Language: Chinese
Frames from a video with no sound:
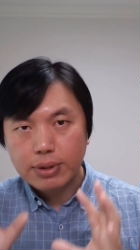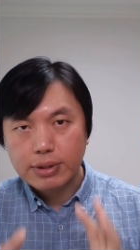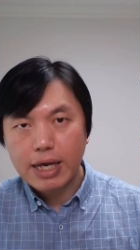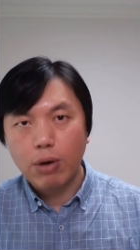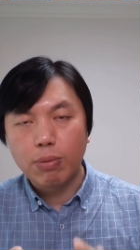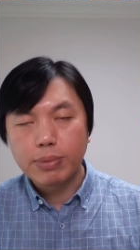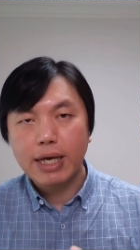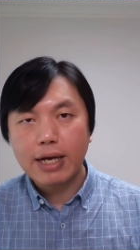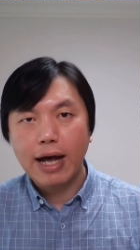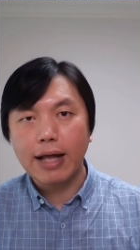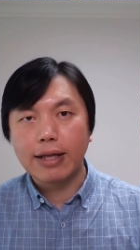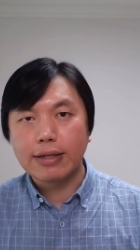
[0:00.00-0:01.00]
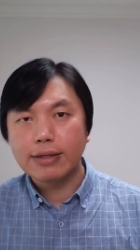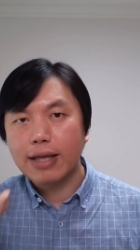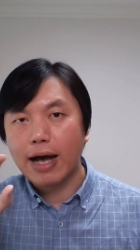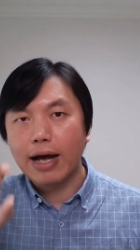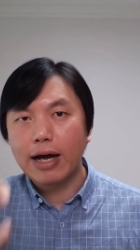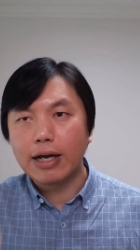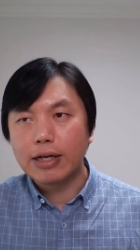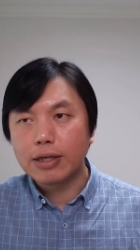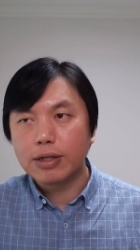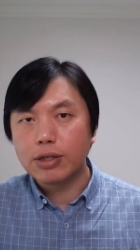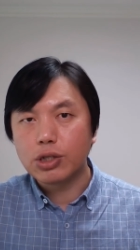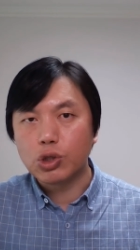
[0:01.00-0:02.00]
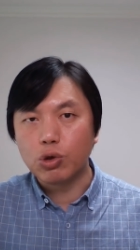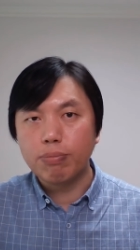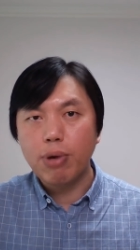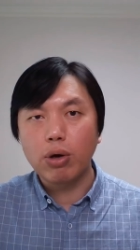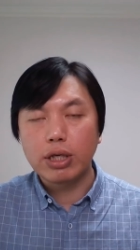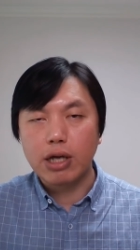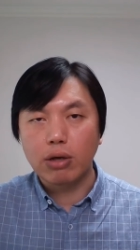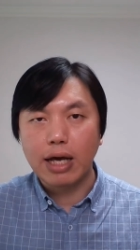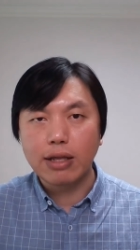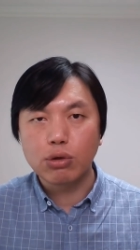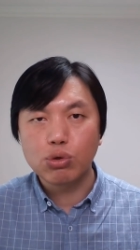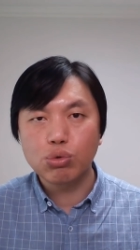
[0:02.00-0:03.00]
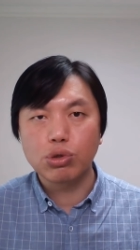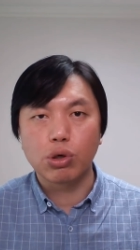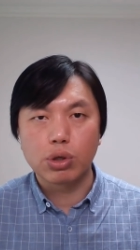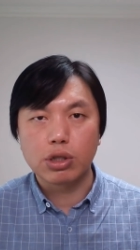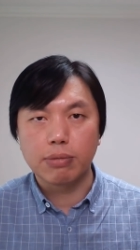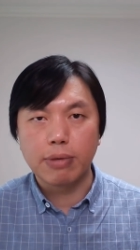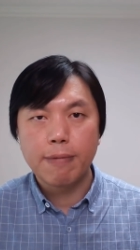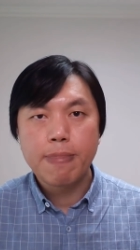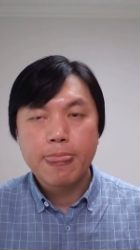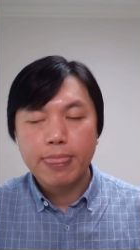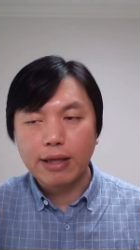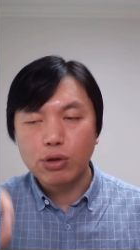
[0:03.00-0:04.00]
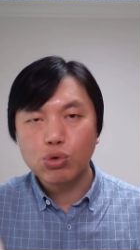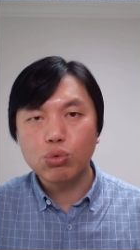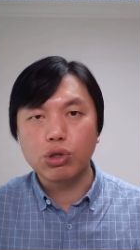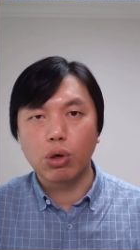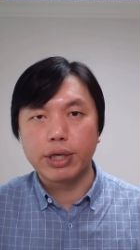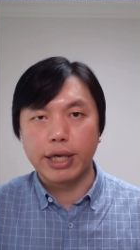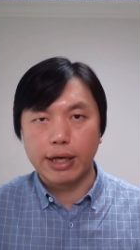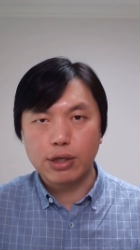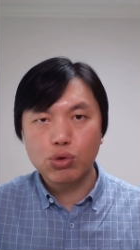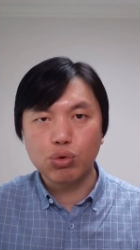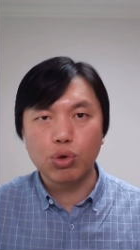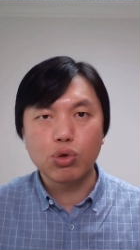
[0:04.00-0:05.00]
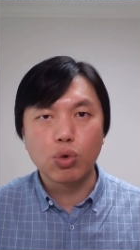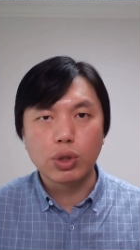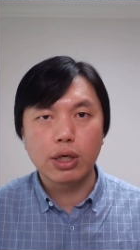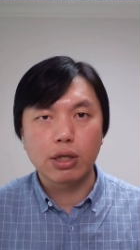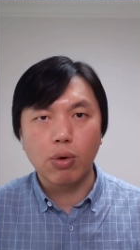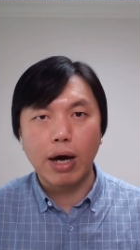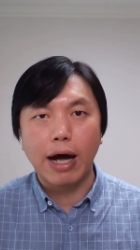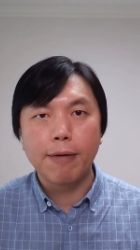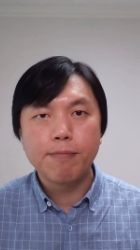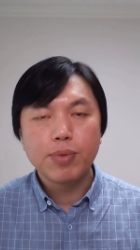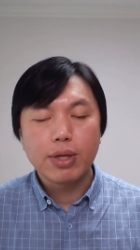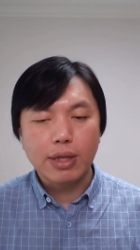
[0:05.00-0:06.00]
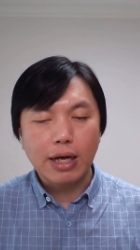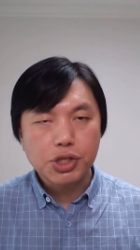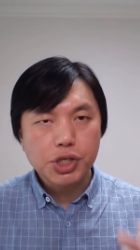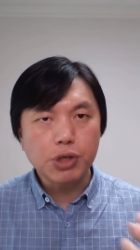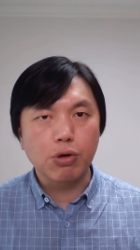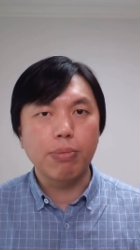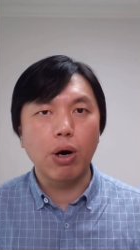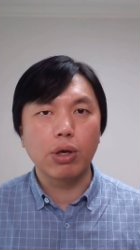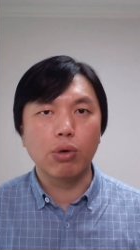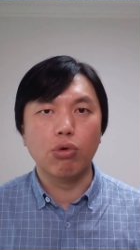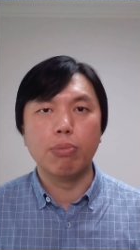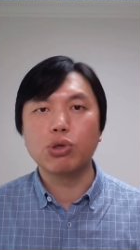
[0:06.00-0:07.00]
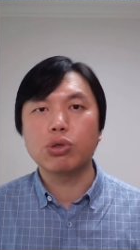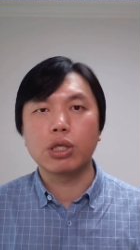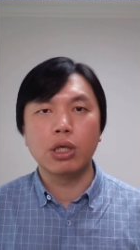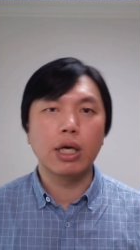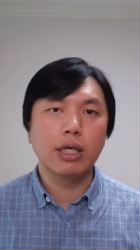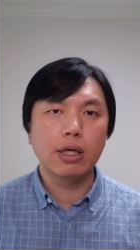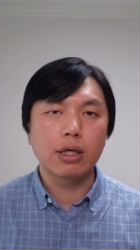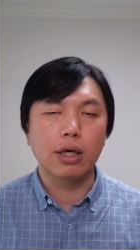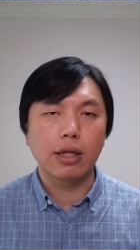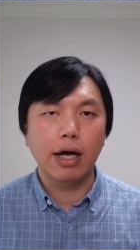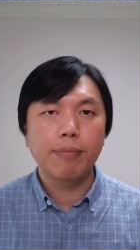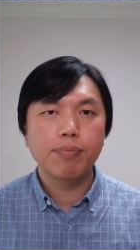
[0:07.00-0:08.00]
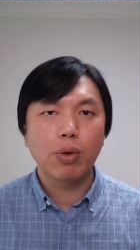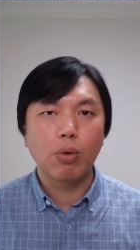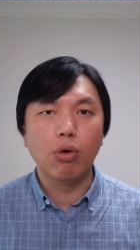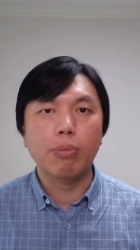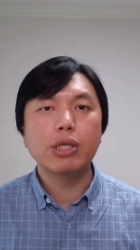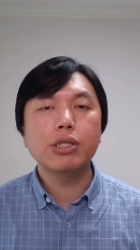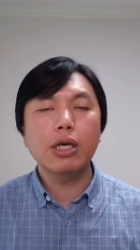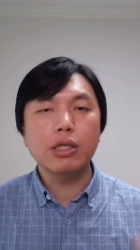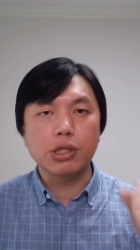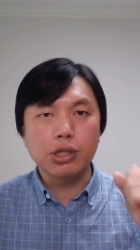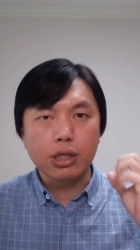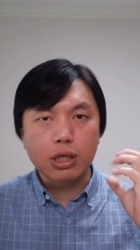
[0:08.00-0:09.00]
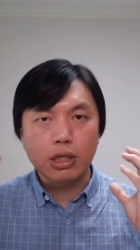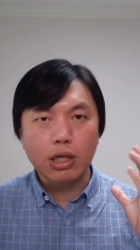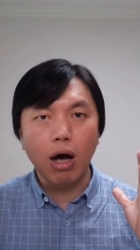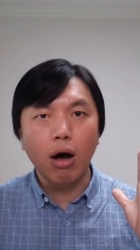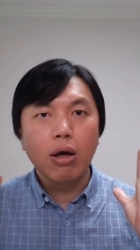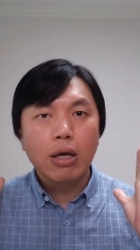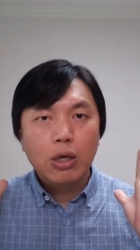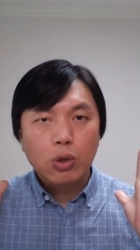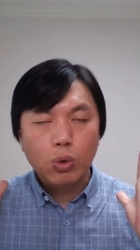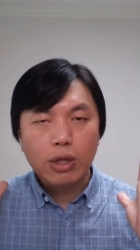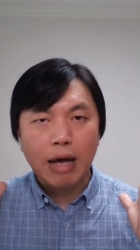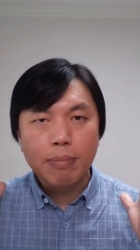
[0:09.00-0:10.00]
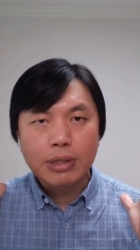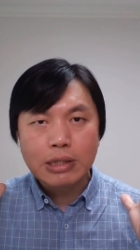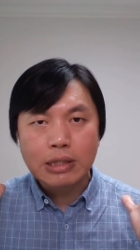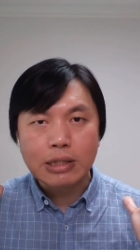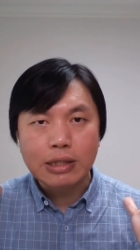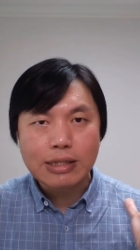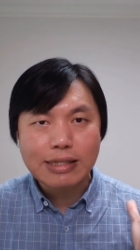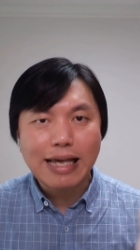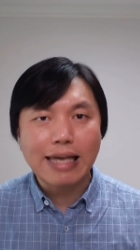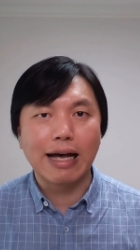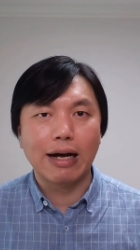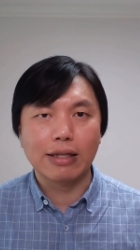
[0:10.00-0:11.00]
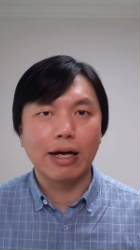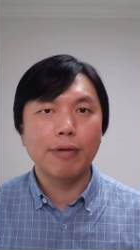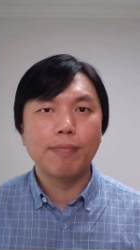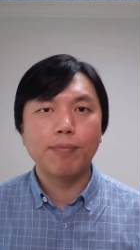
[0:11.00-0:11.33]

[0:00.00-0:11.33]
在我们再看他使用暴力想要达到的诉求是什么，他的诉求也是出于公正的话，那这种暴力我们就是可以认可的，我们甚至是要对他们进行赞扬的。